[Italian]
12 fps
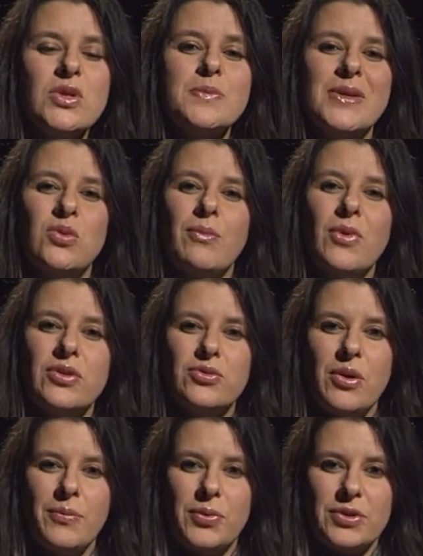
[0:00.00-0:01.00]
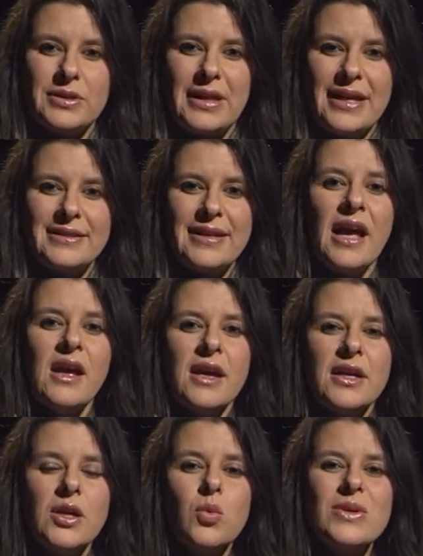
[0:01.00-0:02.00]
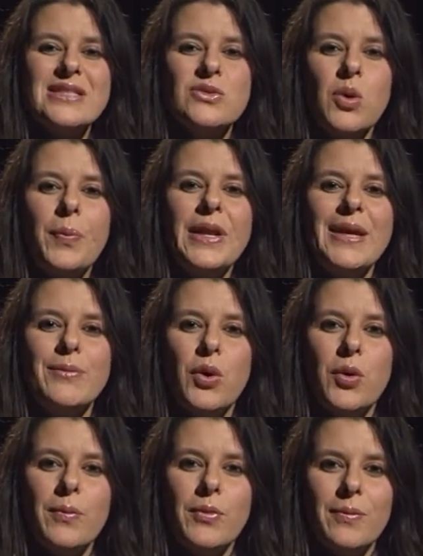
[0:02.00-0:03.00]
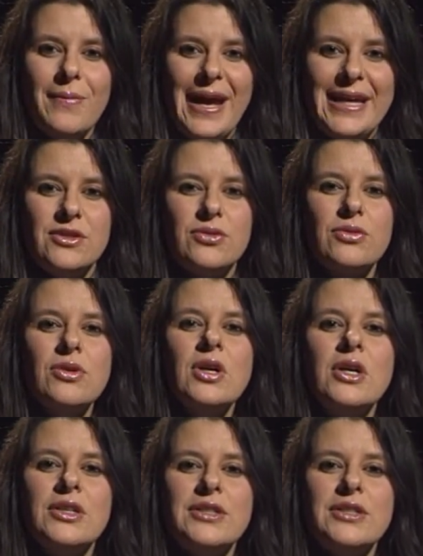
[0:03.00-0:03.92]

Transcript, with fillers: aspetto è molto importante. In questo primo momento